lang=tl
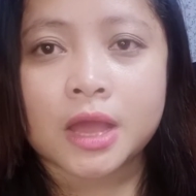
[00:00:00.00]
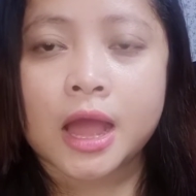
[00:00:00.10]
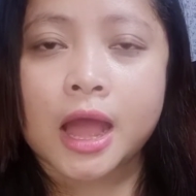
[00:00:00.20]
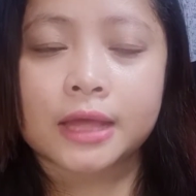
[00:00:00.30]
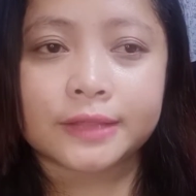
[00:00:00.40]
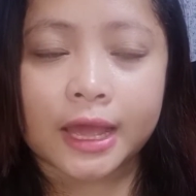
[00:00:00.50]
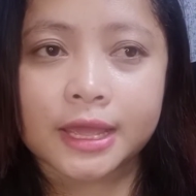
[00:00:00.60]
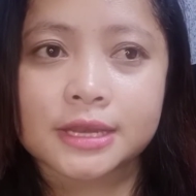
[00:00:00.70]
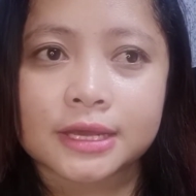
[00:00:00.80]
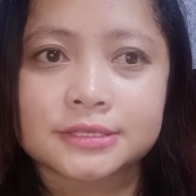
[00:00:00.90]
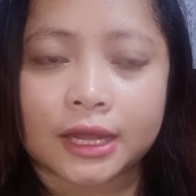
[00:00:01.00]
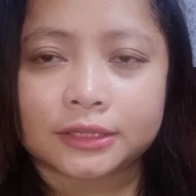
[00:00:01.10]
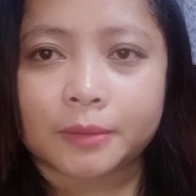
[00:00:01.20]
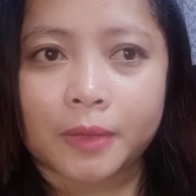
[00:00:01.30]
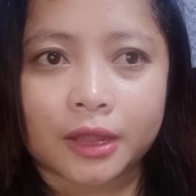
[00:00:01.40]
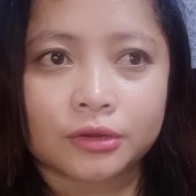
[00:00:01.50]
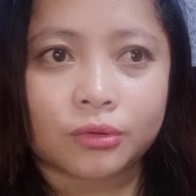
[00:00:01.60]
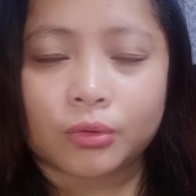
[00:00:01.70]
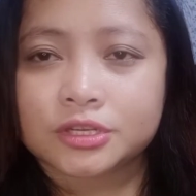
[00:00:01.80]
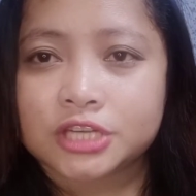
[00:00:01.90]
Dahil nga sa katabaan
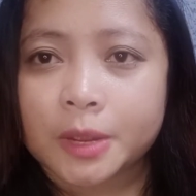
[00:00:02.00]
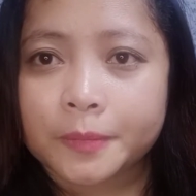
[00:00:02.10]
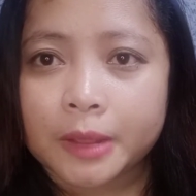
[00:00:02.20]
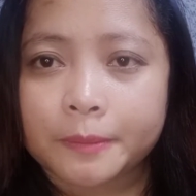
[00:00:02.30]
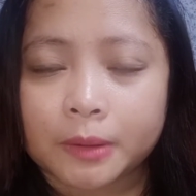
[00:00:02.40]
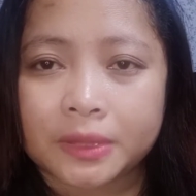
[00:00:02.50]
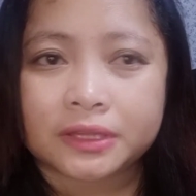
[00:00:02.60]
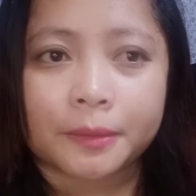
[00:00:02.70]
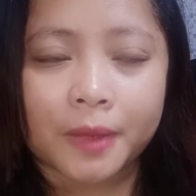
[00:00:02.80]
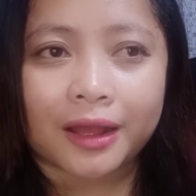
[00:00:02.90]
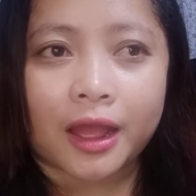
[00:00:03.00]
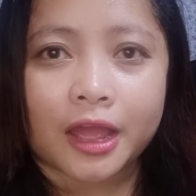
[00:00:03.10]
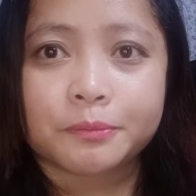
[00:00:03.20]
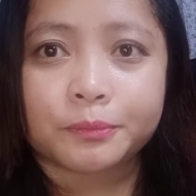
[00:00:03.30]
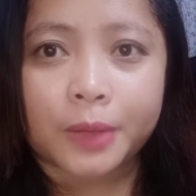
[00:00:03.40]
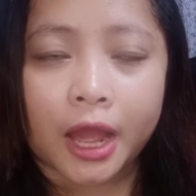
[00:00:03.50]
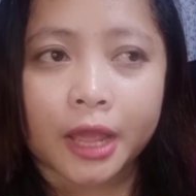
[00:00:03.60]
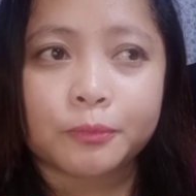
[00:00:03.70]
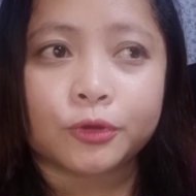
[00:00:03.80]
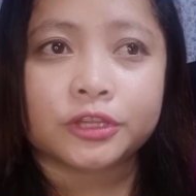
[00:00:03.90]
ko, syempre pag mataba ka,
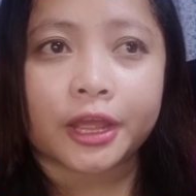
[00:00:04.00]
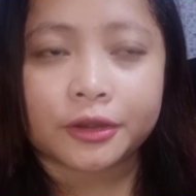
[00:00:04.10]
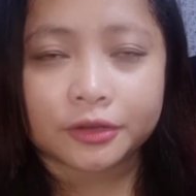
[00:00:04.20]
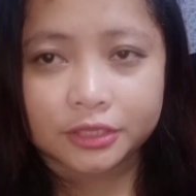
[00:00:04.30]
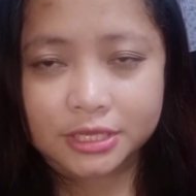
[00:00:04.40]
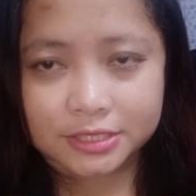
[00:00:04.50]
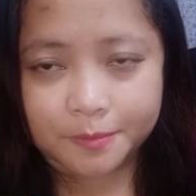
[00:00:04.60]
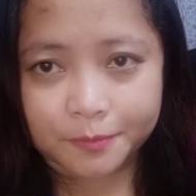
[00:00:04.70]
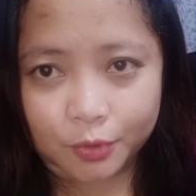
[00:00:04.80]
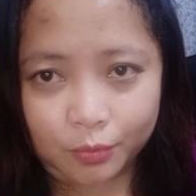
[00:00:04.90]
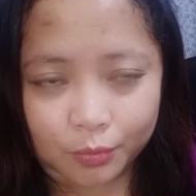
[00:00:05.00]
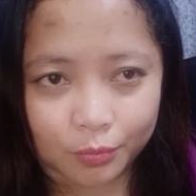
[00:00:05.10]
hypothyroidism yung